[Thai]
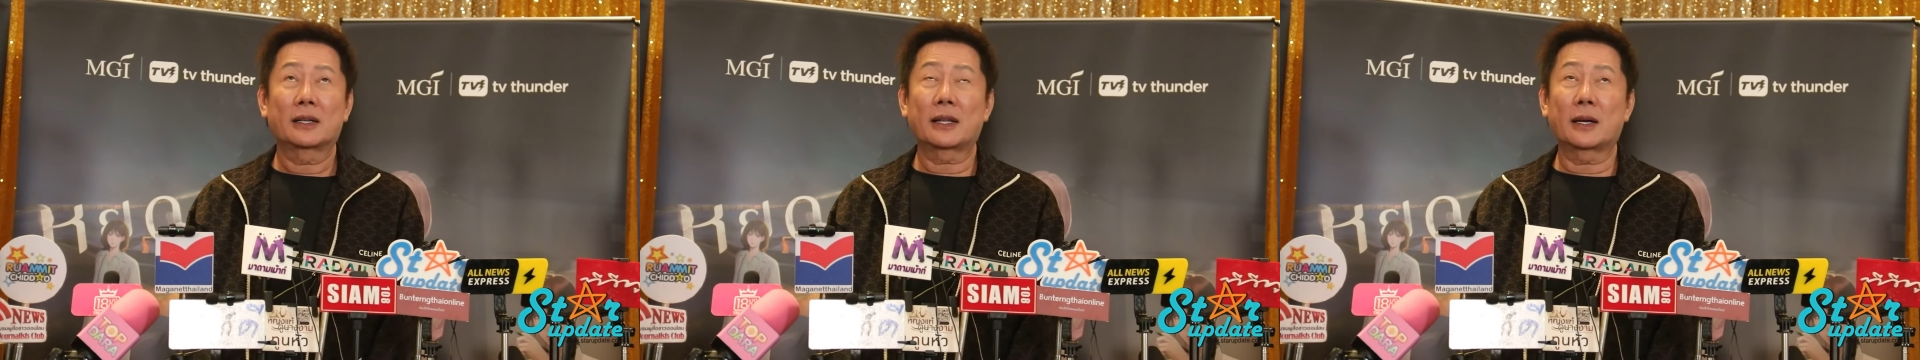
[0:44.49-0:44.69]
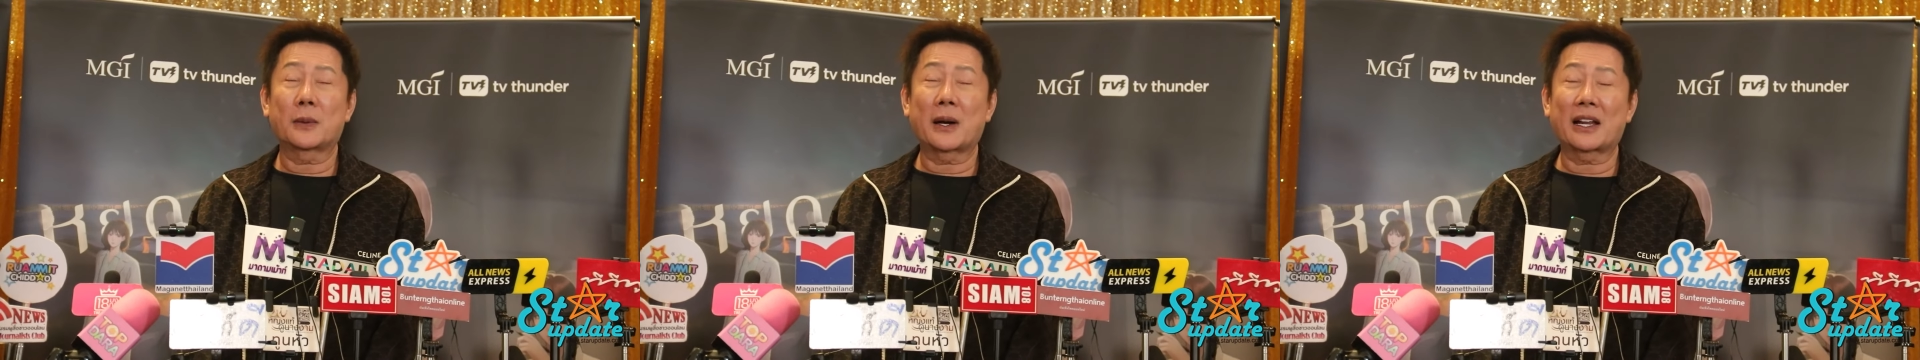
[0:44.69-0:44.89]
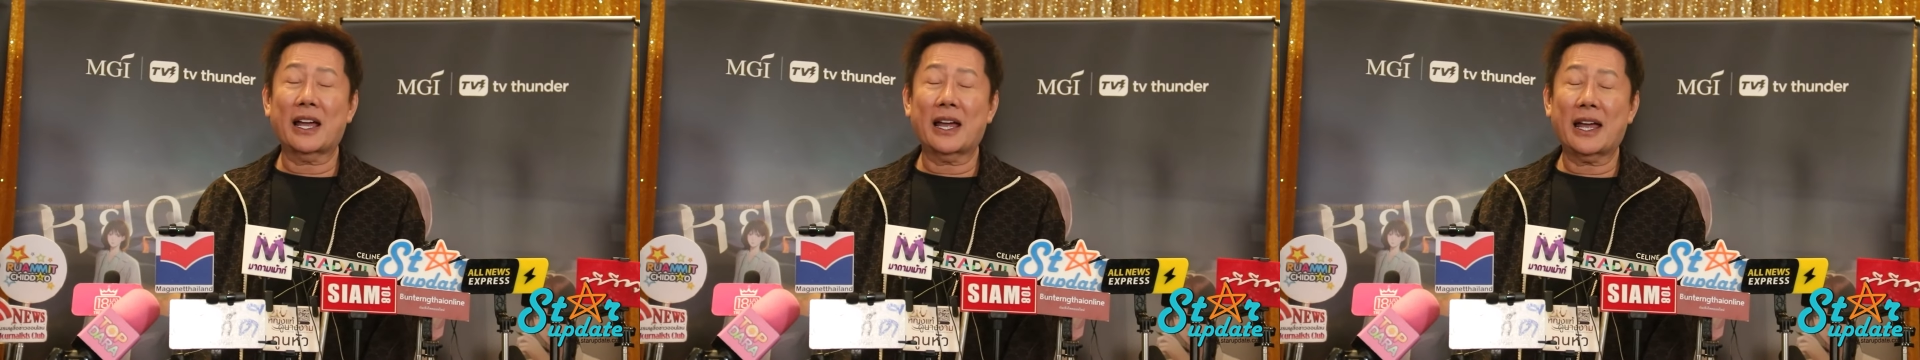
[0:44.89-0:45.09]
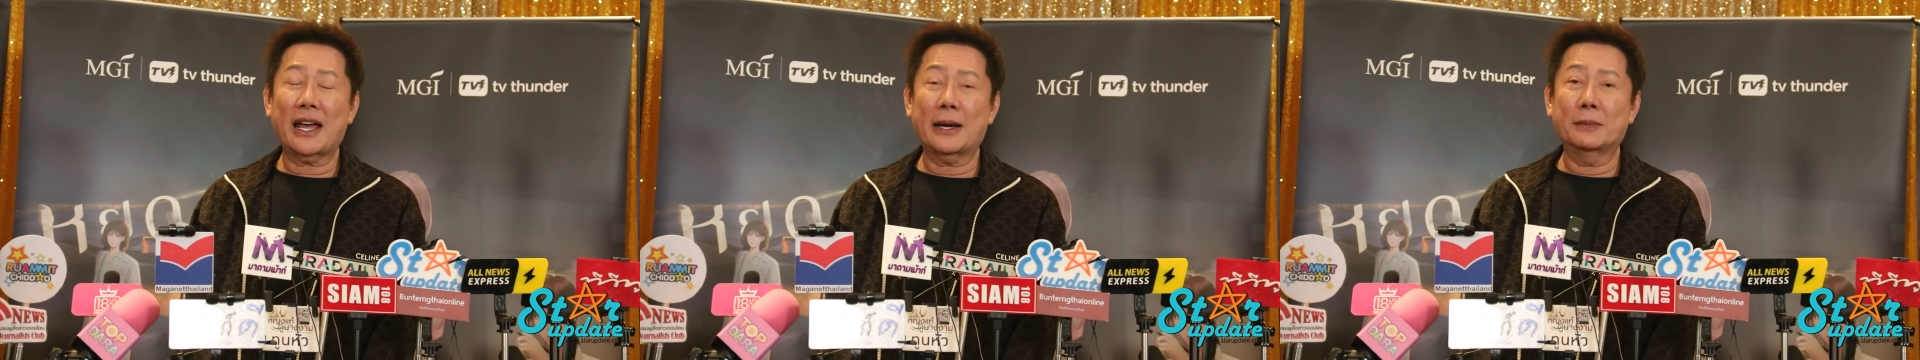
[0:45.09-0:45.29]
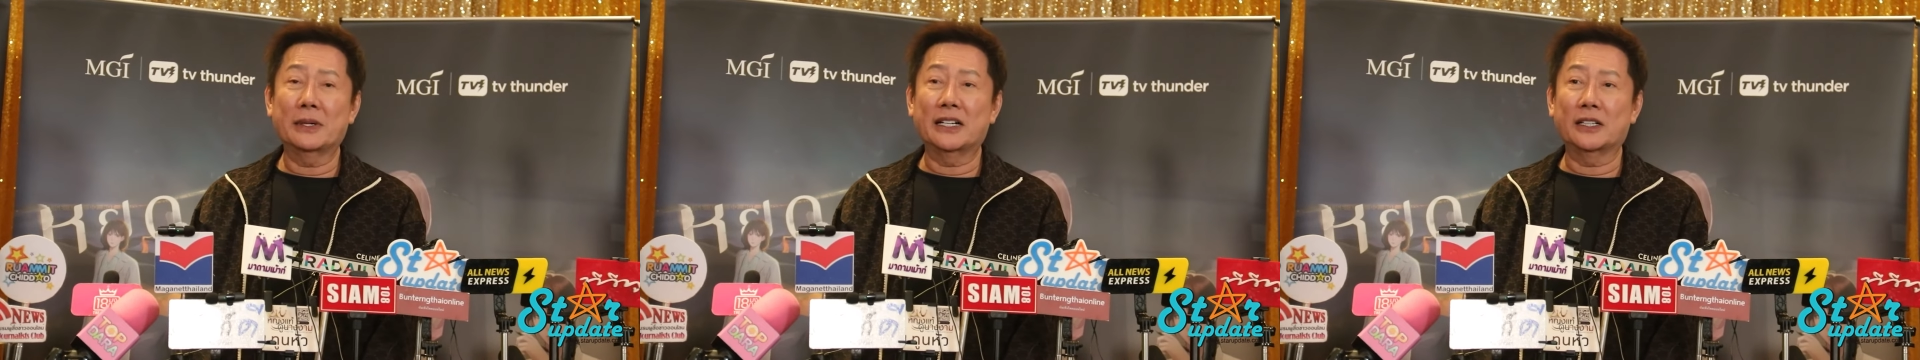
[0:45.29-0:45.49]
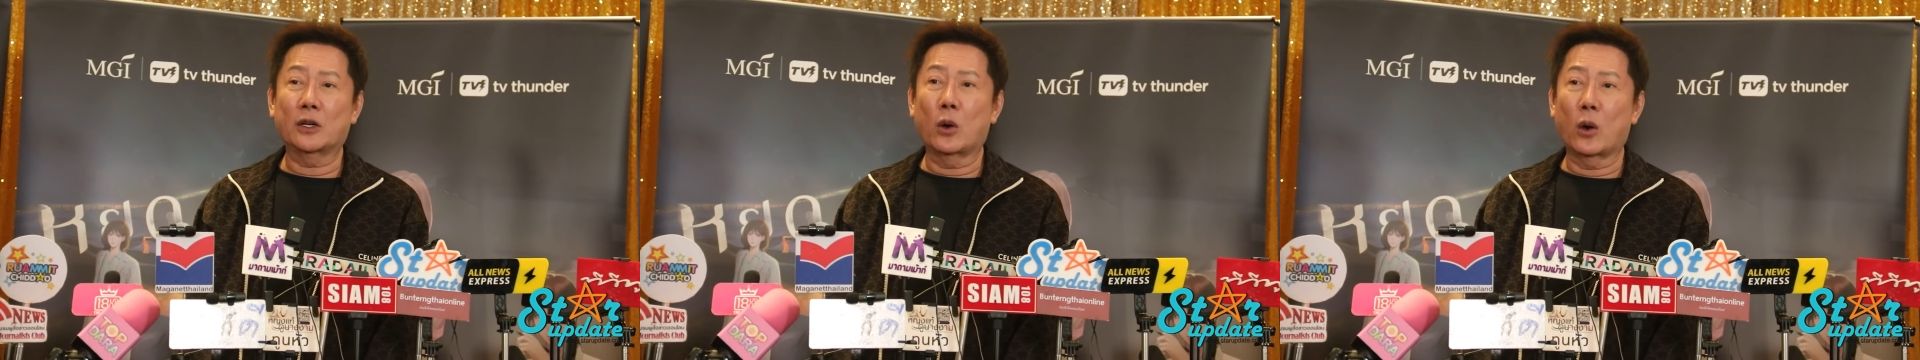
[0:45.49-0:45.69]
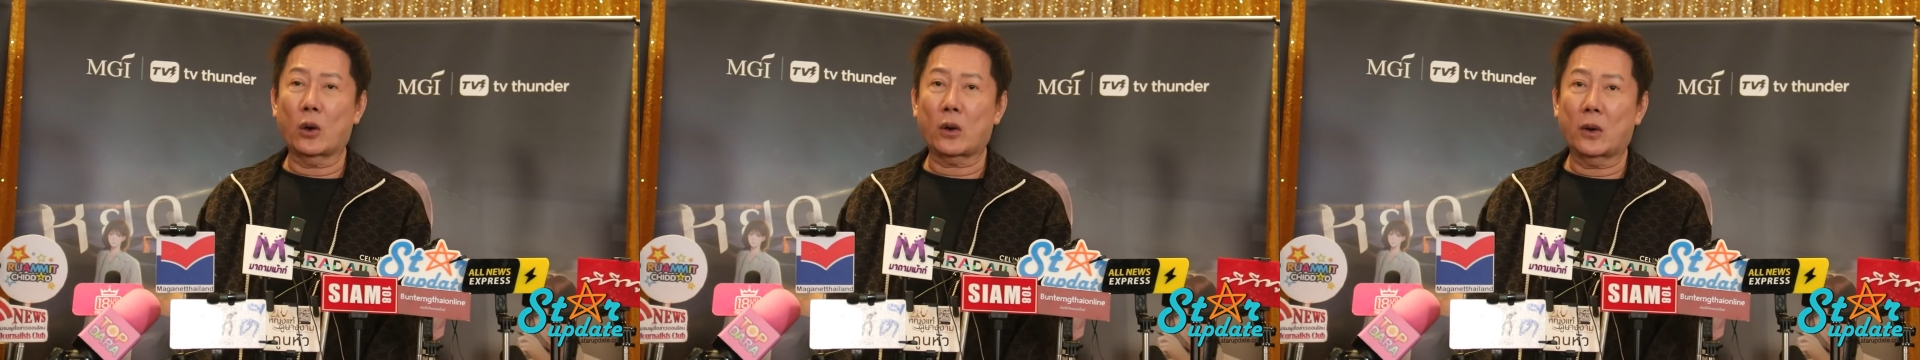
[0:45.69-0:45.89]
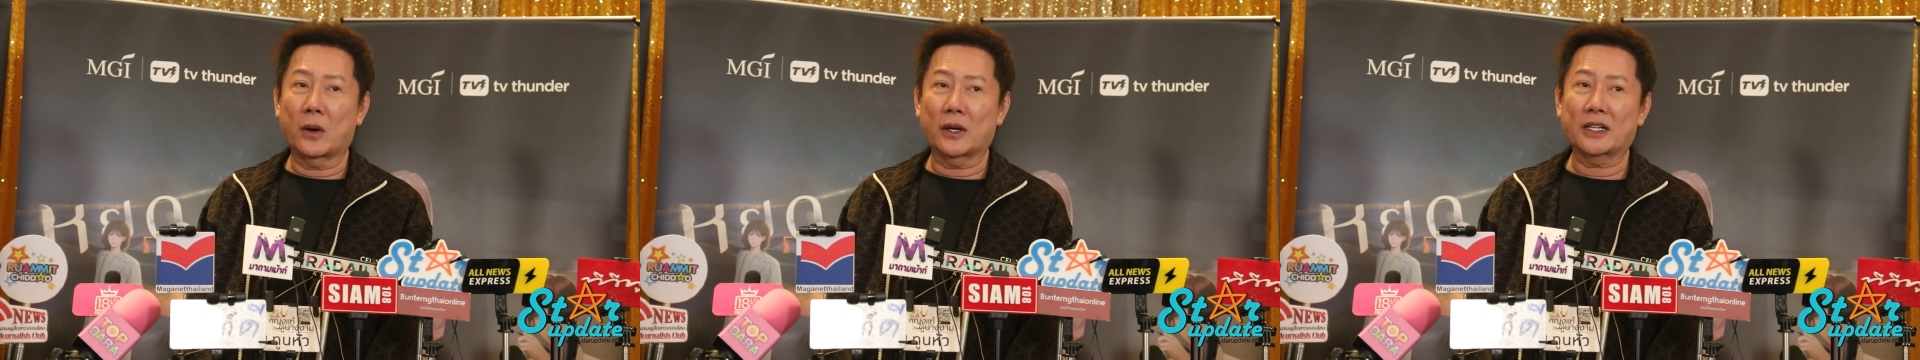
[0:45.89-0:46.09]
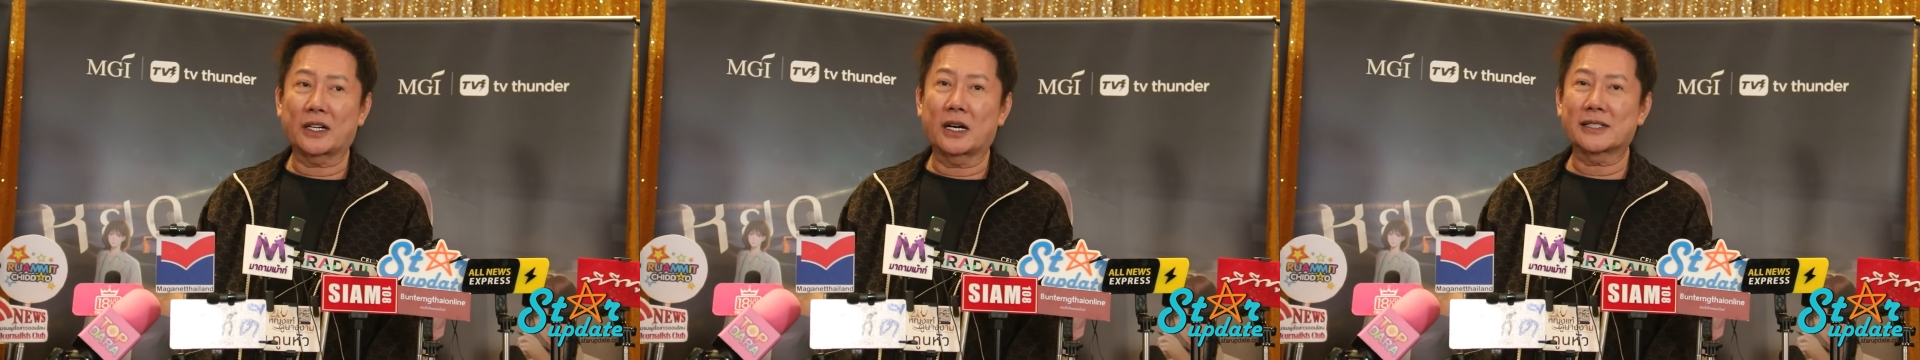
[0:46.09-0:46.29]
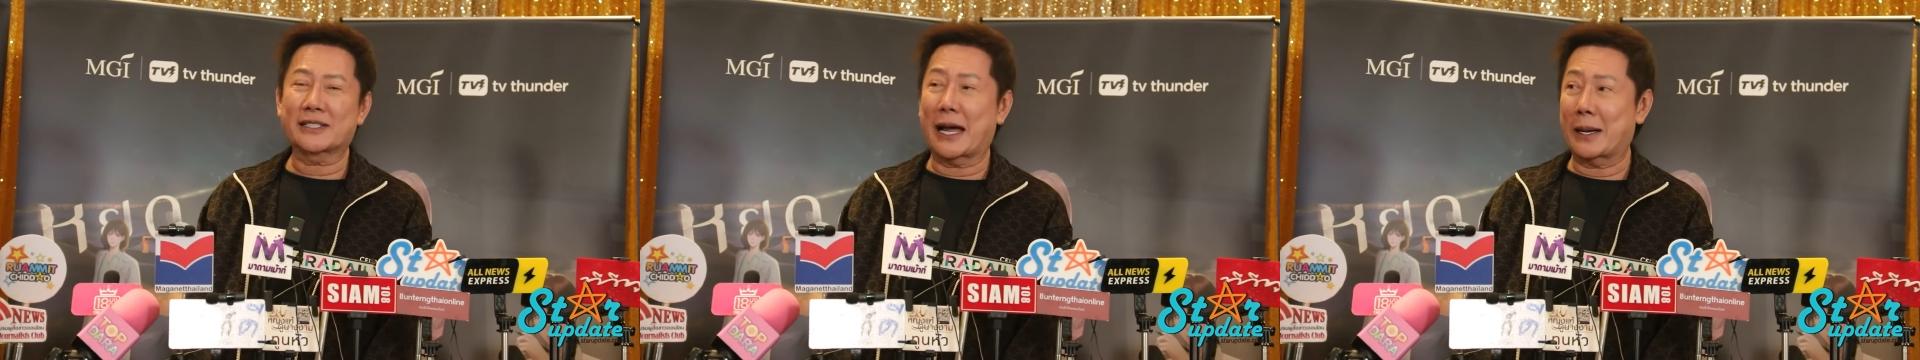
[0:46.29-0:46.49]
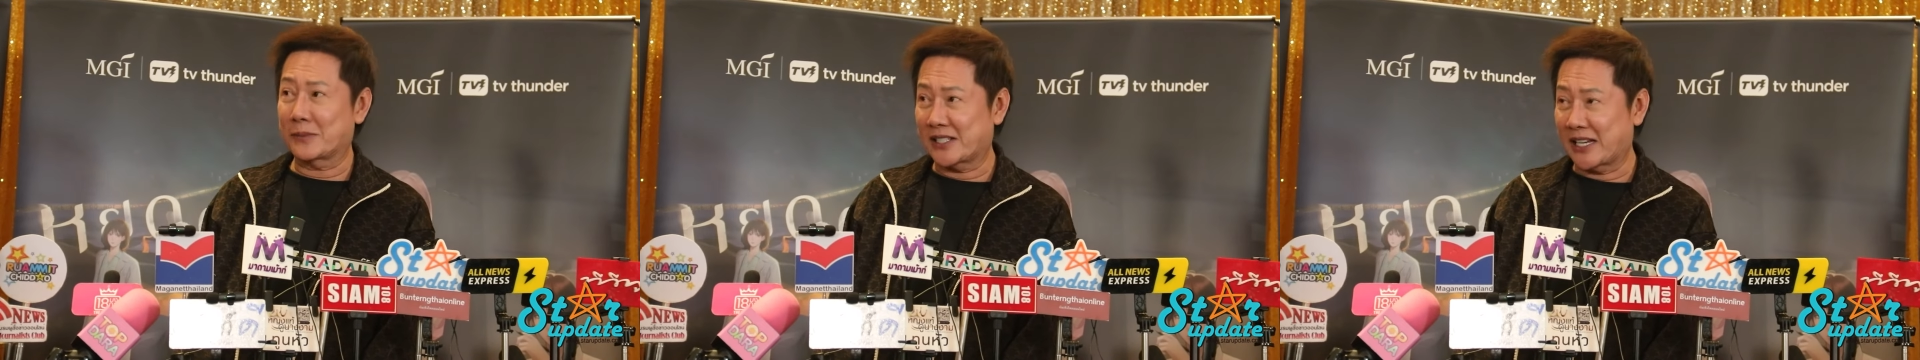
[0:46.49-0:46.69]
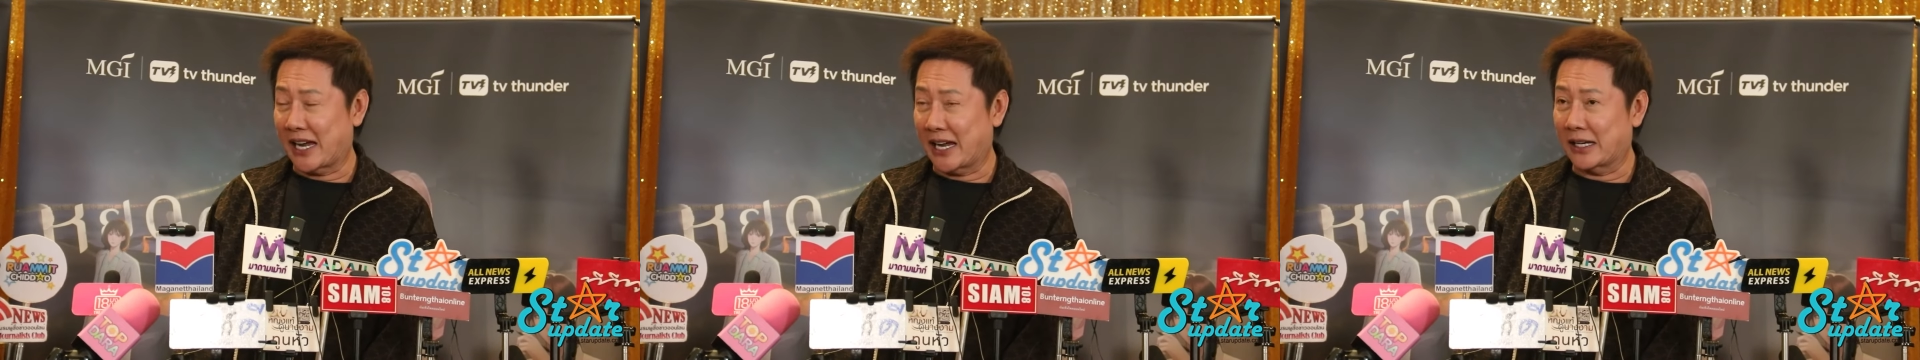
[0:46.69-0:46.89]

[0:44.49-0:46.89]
รางวัลละ56คนก็3 0 0แส